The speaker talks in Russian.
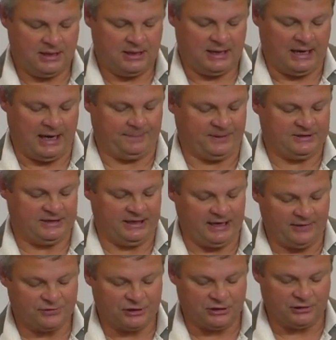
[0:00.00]
а
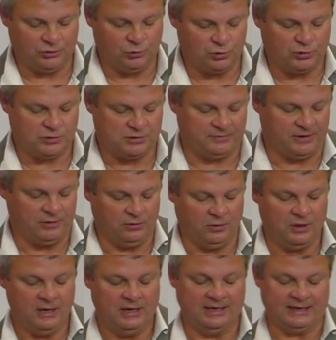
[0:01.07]
потерявший душу свою
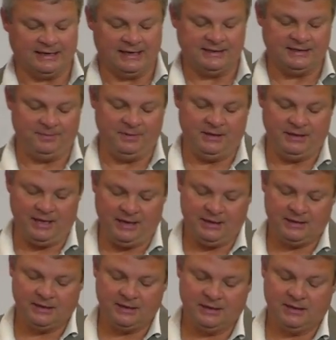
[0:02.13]
ради меня
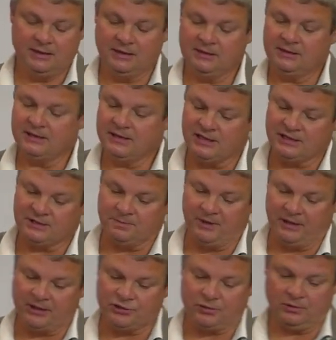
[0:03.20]

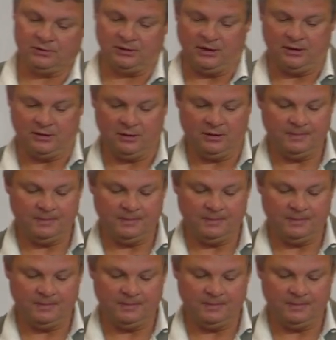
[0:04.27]
сбережет ее.